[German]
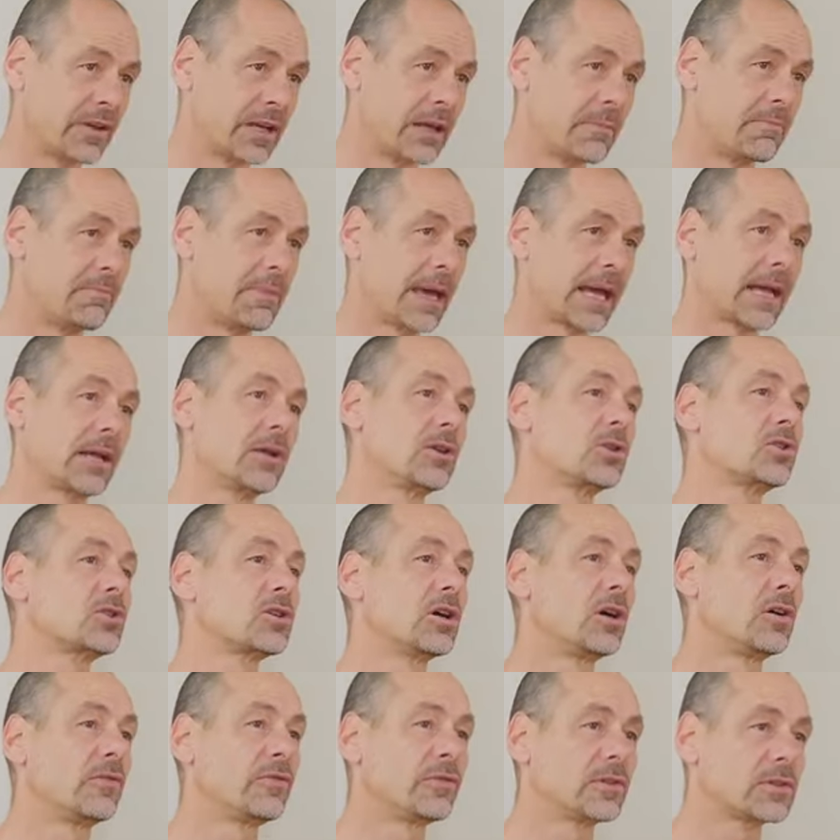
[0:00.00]
von der
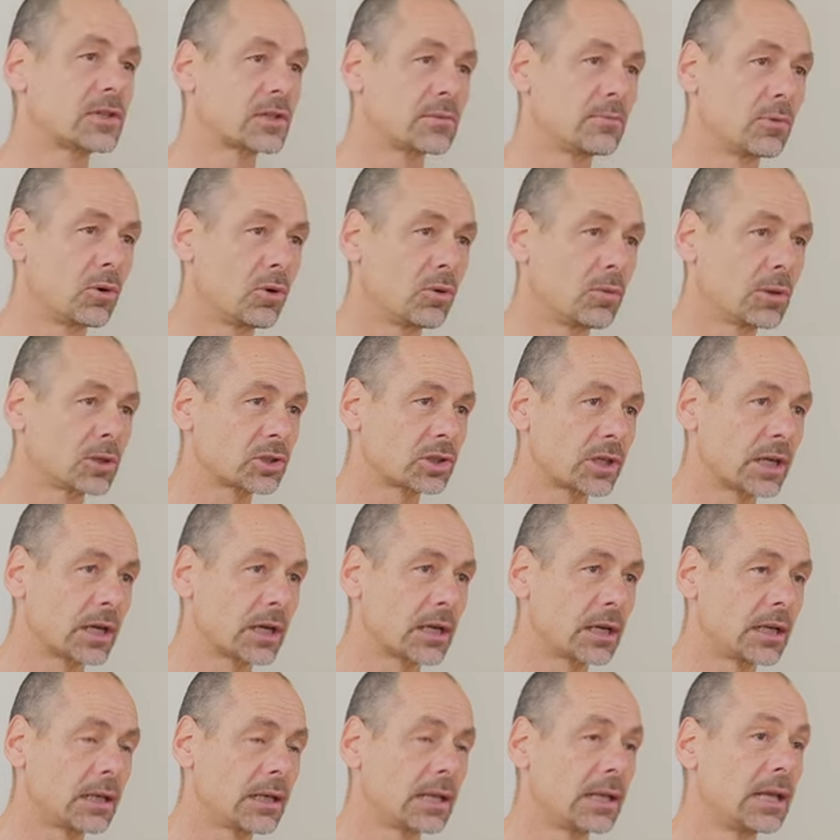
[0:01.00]
Beckenschaufel zum
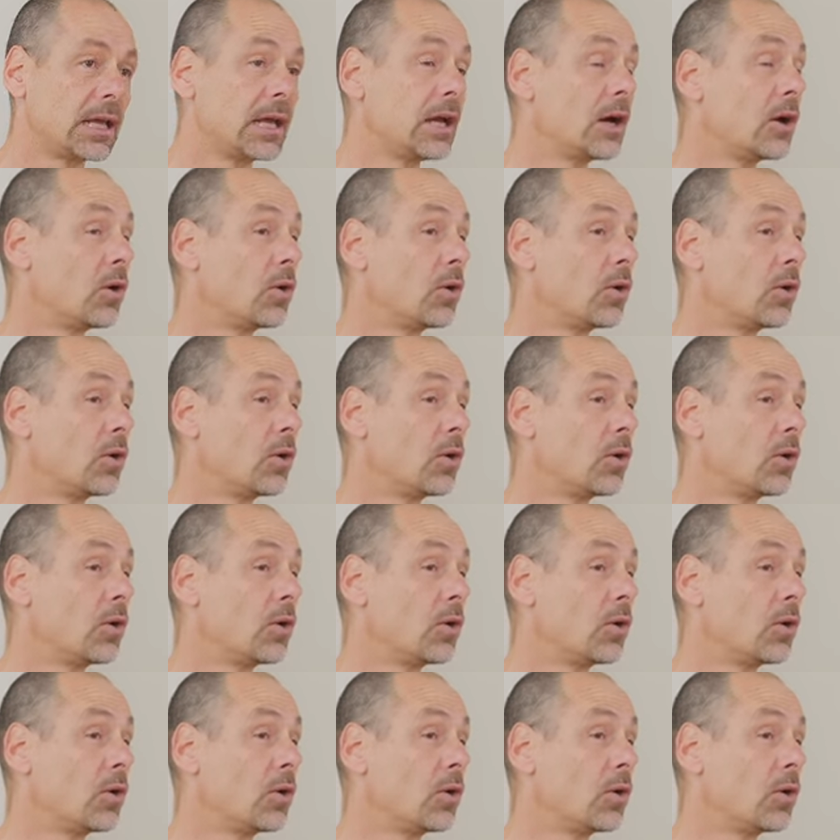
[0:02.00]
Oberschenkel,